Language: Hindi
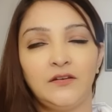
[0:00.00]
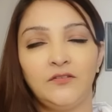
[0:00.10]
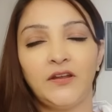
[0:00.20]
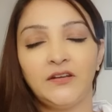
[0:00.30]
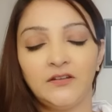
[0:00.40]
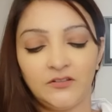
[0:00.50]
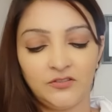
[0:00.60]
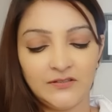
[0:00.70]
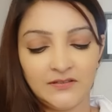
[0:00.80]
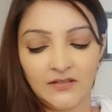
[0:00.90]
डिवाइन
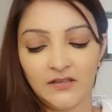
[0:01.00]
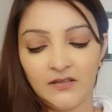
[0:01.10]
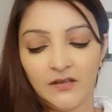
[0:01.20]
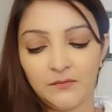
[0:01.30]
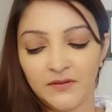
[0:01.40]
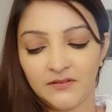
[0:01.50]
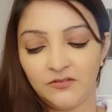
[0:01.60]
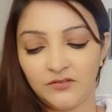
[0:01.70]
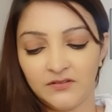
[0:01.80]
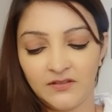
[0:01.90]
एनर्जीज के क्या
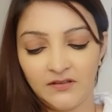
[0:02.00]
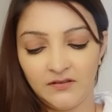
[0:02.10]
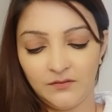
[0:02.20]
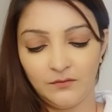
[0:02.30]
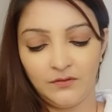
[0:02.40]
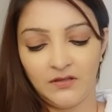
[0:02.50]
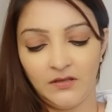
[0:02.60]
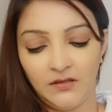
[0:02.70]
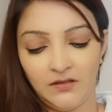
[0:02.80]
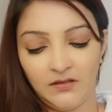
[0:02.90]
मैसेजेस हैं
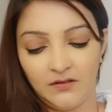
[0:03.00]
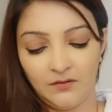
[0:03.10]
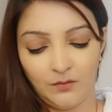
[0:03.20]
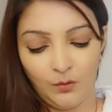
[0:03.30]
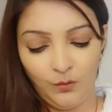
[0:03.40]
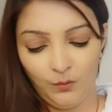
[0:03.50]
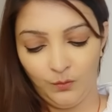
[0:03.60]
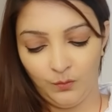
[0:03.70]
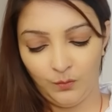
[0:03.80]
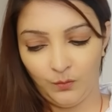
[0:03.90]
ओके
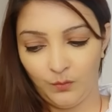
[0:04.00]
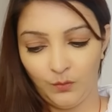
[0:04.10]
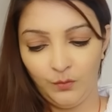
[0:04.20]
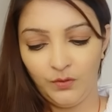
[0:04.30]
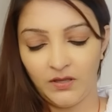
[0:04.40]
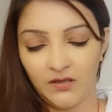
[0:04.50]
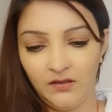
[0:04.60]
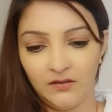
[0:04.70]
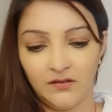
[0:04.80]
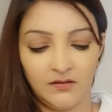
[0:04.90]
ओ ओके
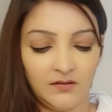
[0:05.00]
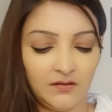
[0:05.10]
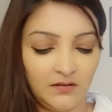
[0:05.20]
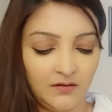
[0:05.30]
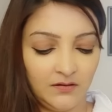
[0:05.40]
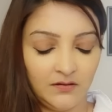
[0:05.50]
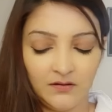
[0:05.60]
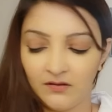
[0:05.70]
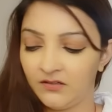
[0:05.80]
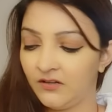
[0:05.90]

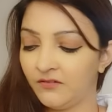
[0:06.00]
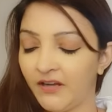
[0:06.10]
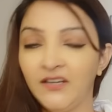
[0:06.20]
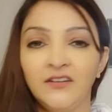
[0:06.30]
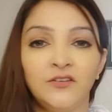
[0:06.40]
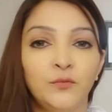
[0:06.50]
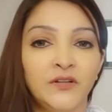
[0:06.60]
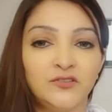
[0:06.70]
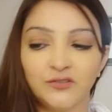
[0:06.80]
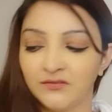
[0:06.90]
डिवाइन
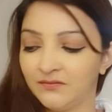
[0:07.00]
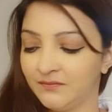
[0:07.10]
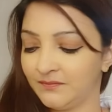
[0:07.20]
इंटरवेंशन